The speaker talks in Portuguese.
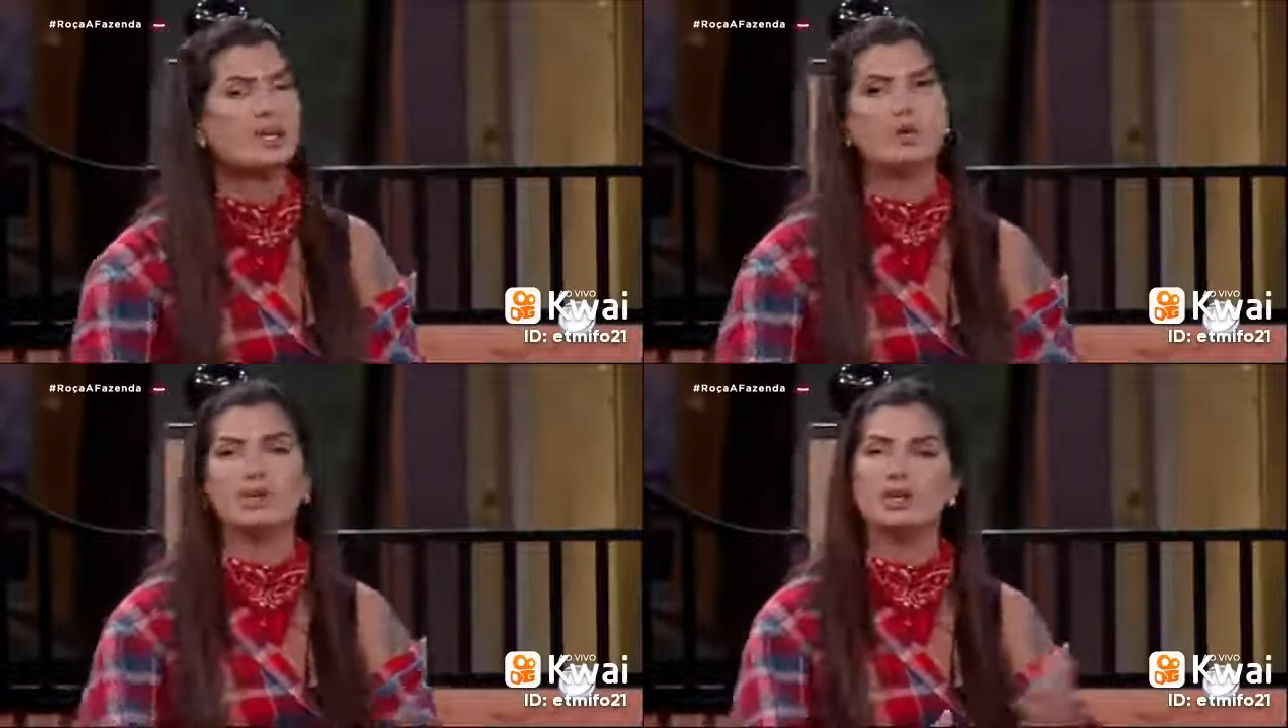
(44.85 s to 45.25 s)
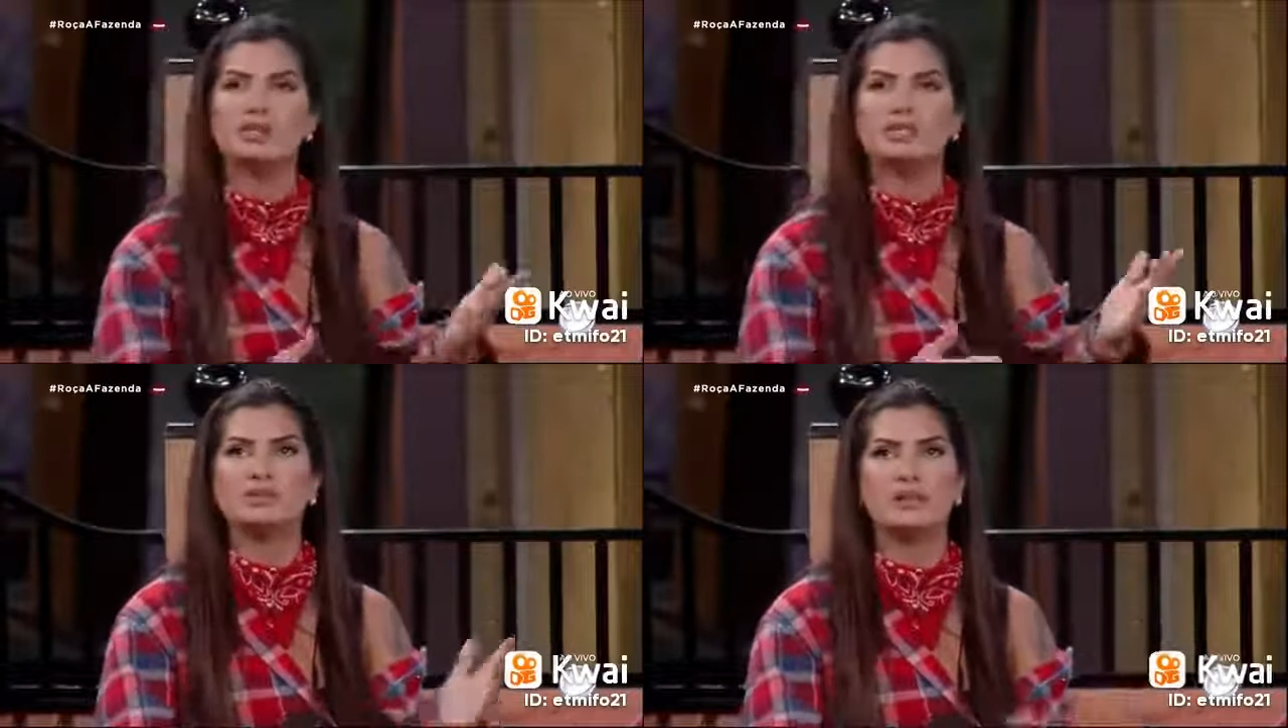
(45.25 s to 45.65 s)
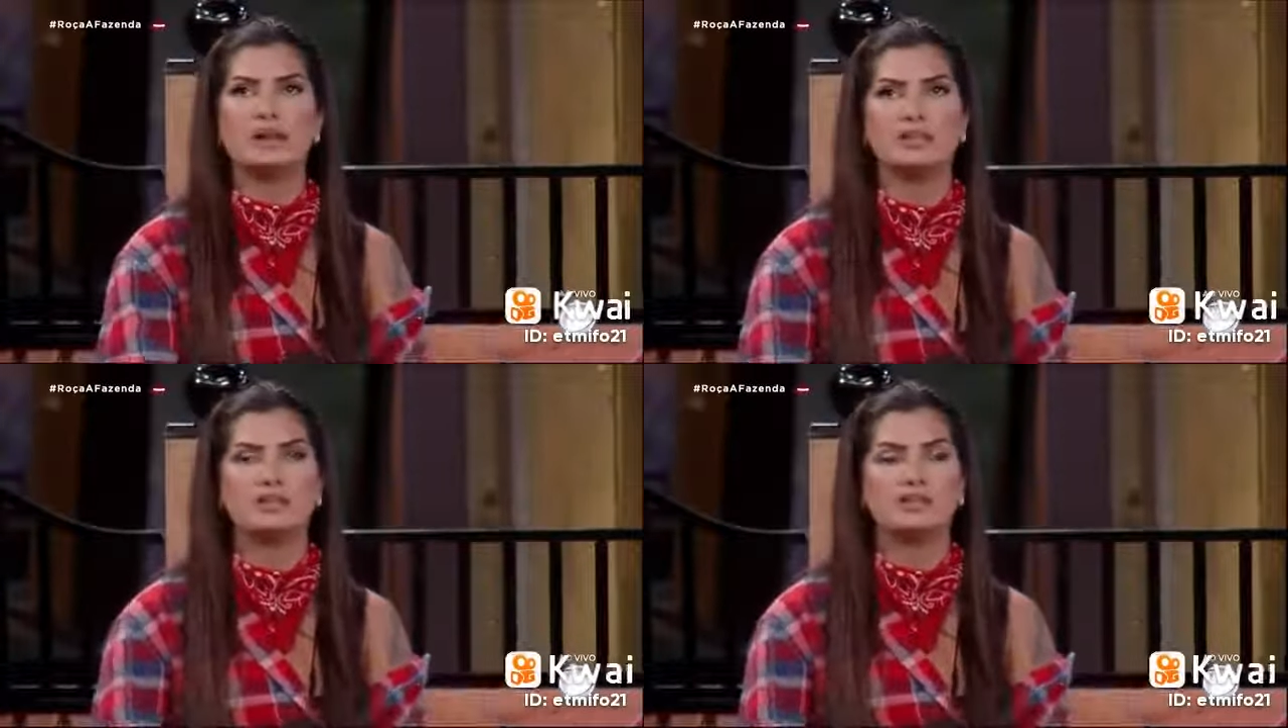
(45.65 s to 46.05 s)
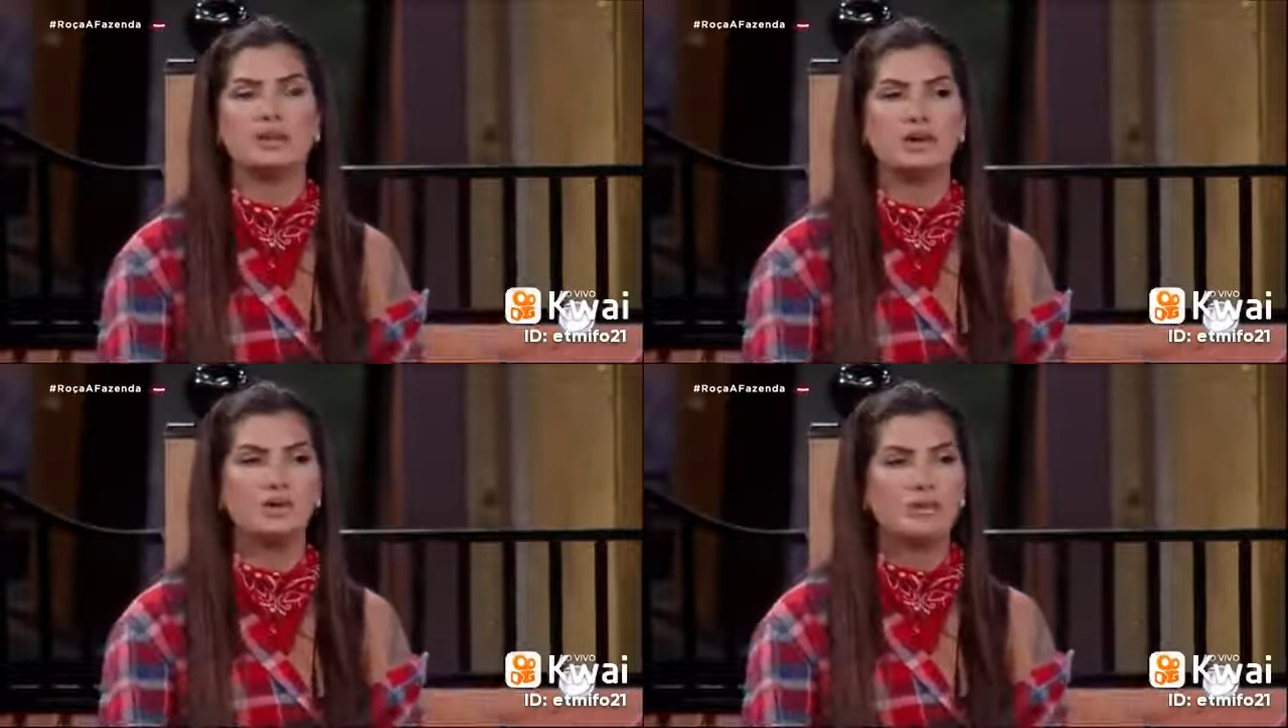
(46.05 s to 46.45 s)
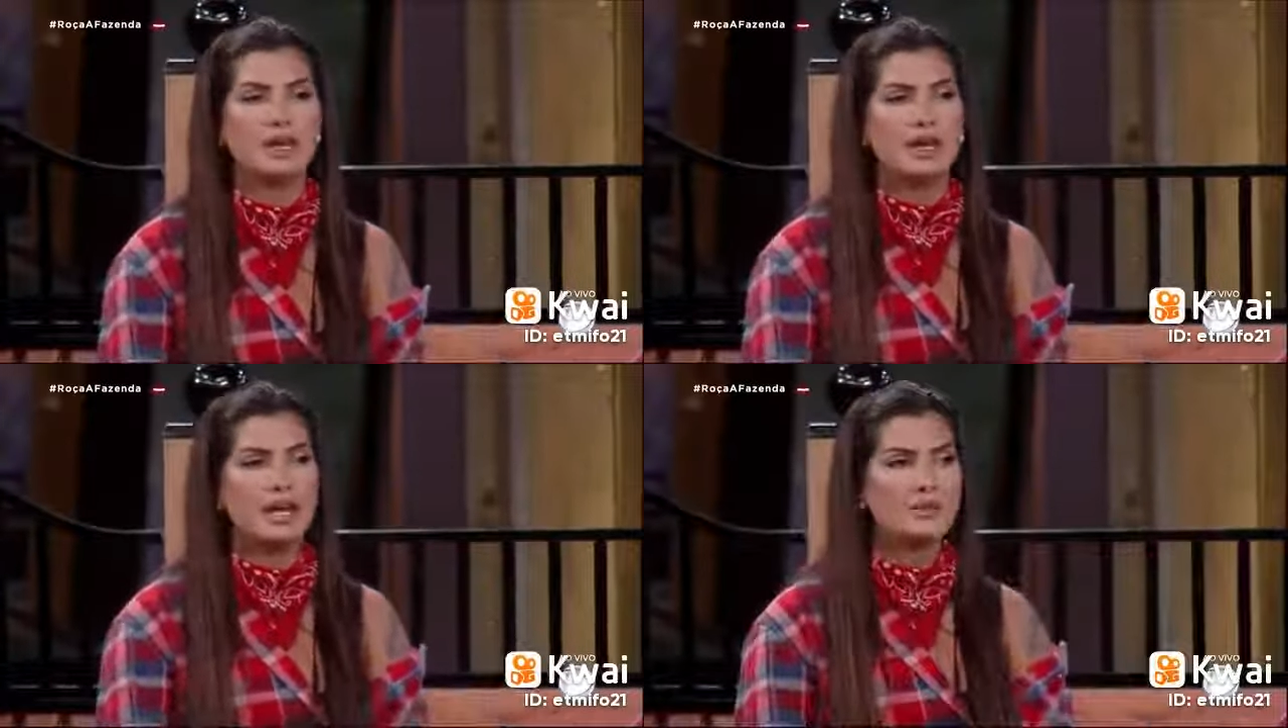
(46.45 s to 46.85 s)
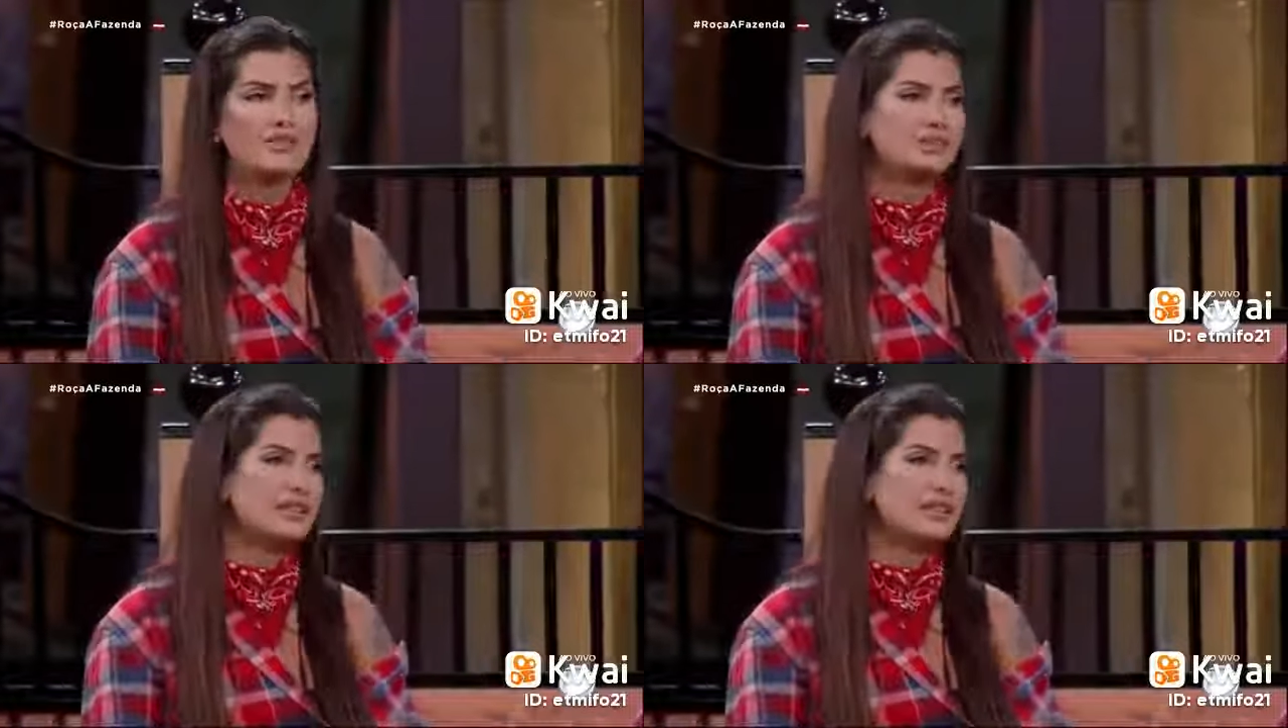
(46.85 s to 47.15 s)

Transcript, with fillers: e o Rico ultimamente. Então, é, me